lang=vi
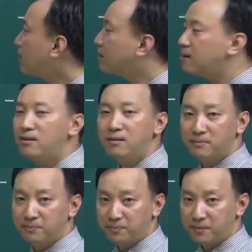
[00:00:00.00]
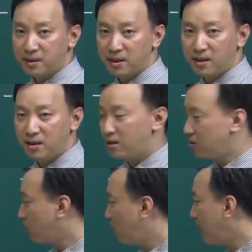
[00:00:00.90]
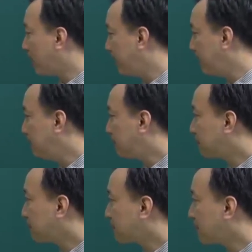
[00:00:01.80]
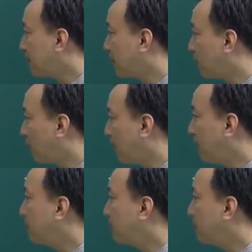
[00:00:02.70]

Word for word: dân cư của Hoa Kỳ. như bản đồ này,